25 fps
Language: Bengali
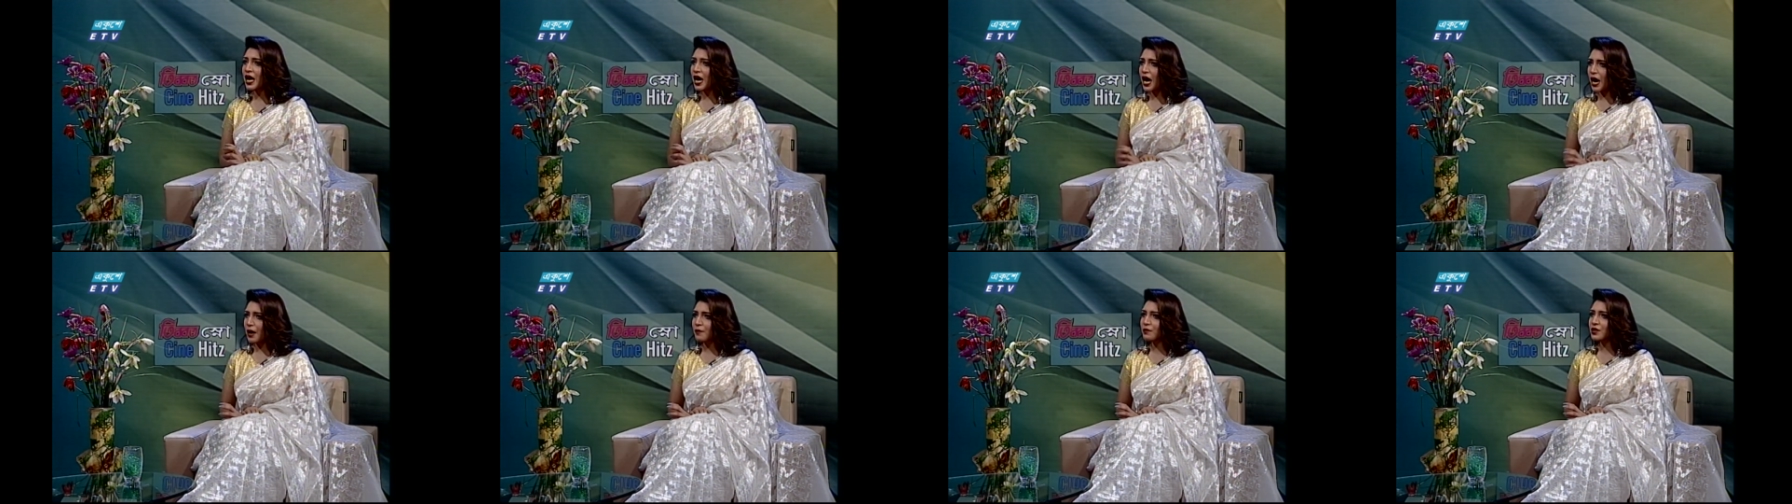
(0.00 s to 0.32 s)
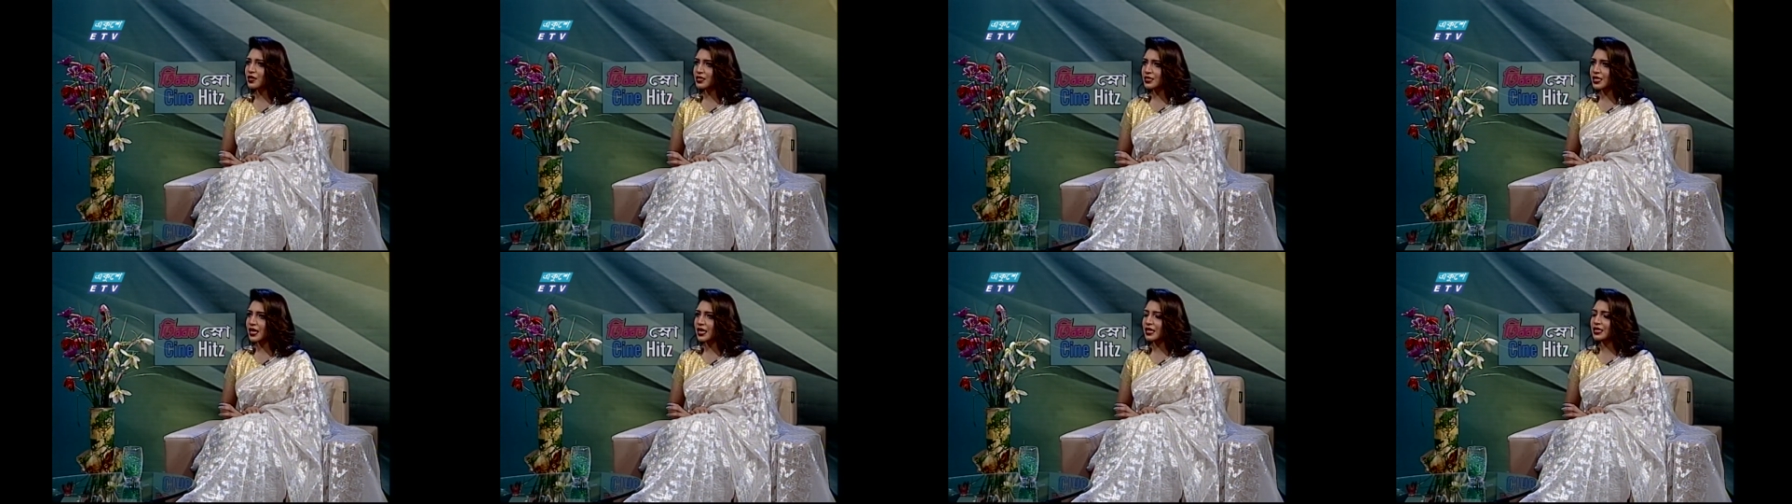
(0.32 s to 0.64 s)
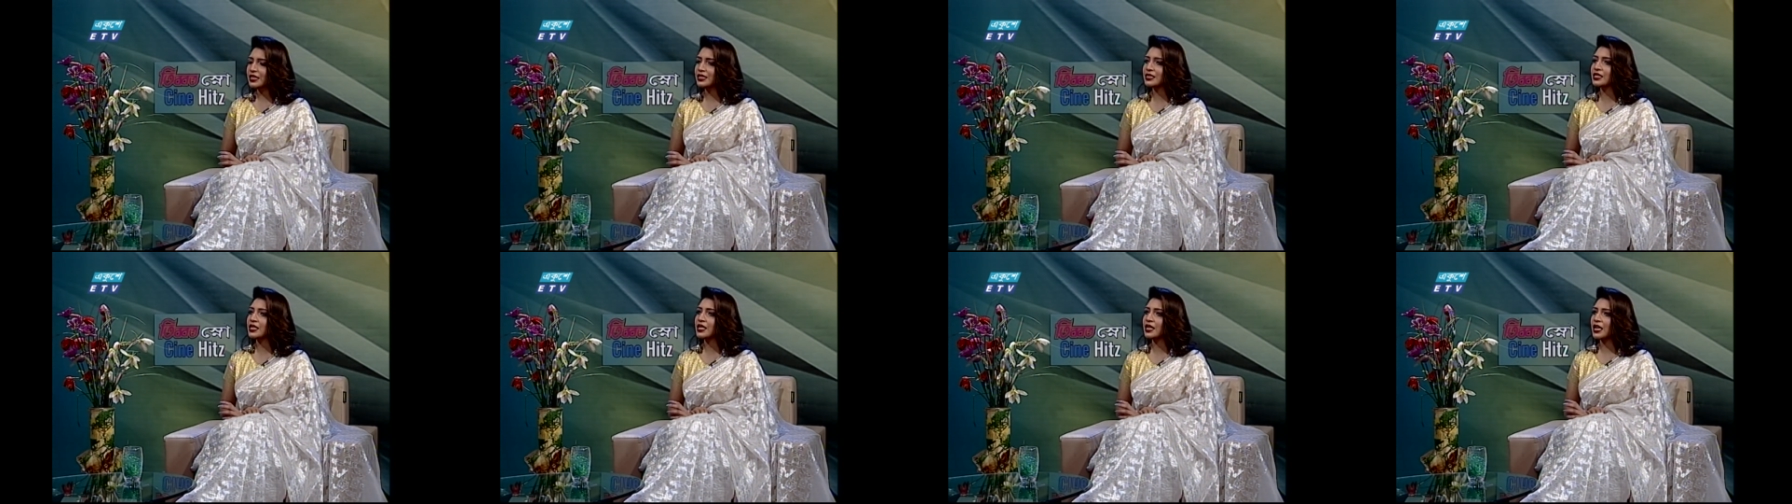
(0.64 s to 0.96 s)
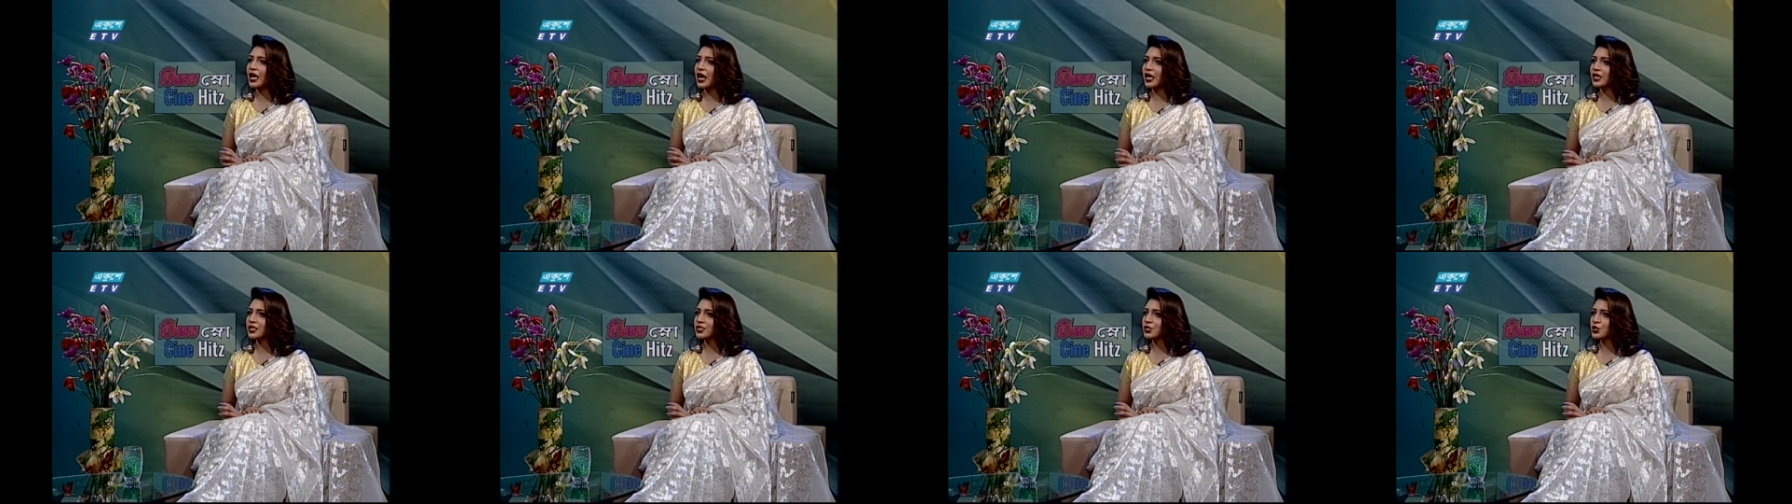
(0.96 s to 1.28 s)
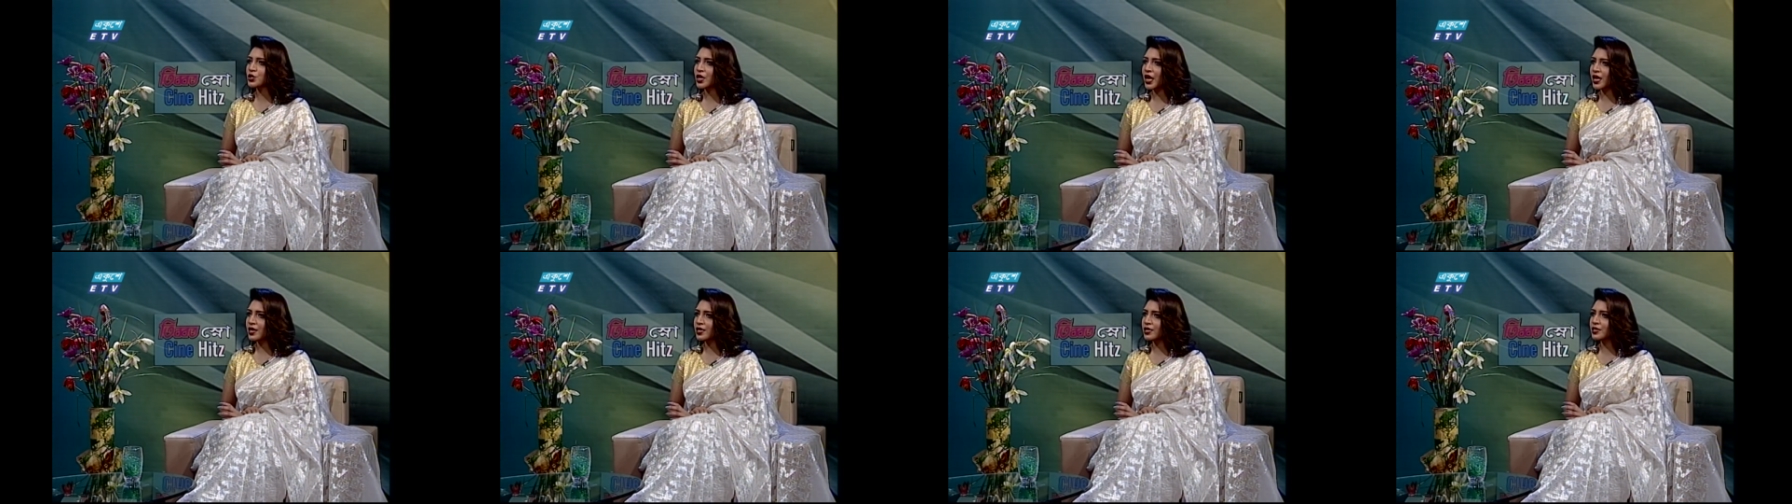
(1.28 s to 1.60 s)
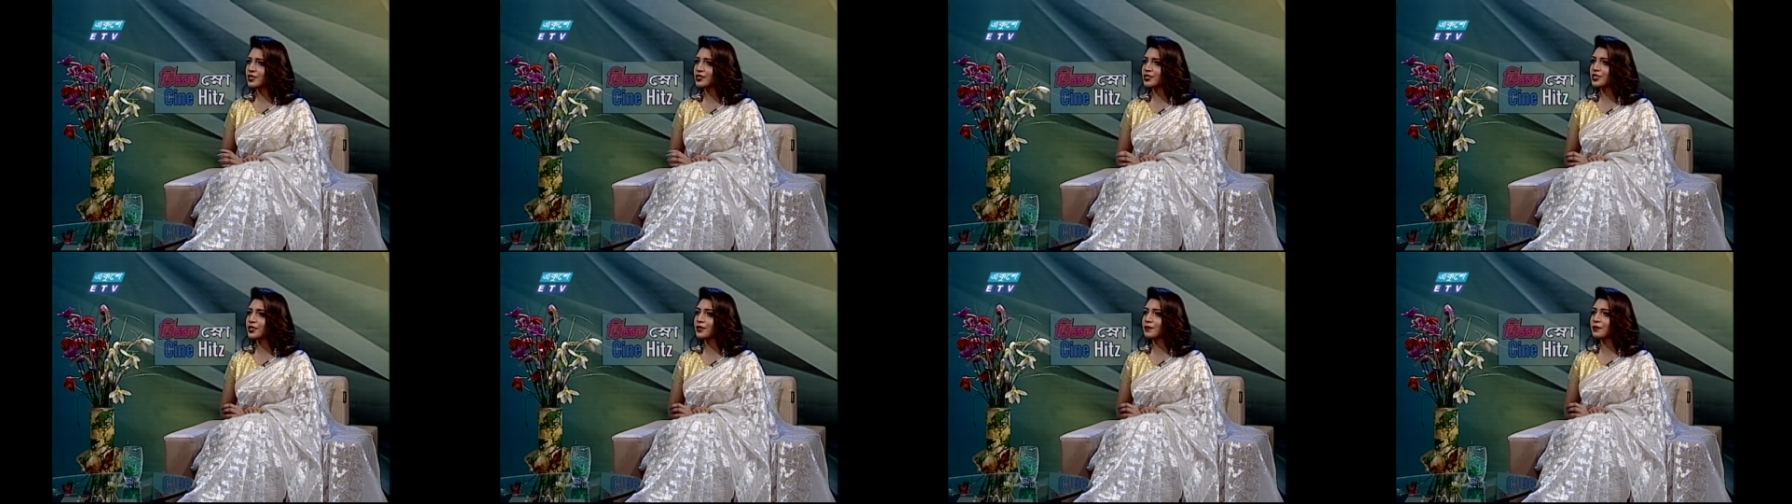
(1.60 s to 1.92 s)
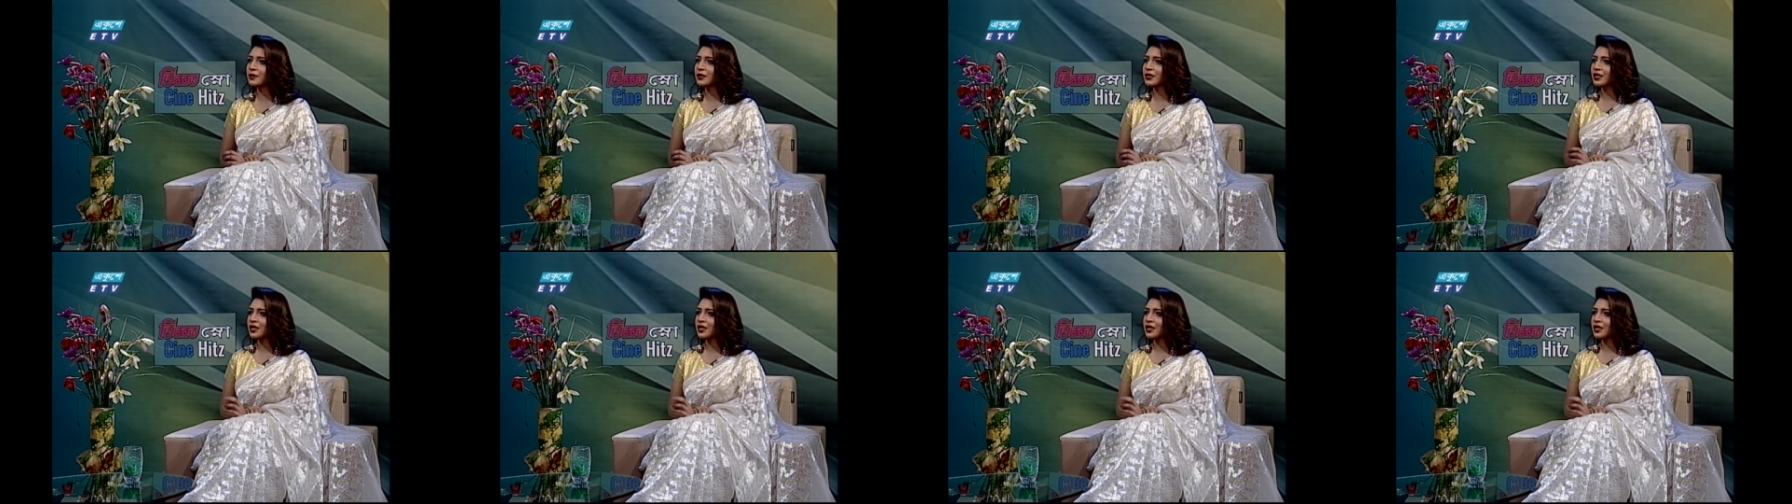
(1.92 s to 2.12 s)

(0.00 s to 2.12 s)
আমরা জানি যে লাল শাড়ির চেয়ে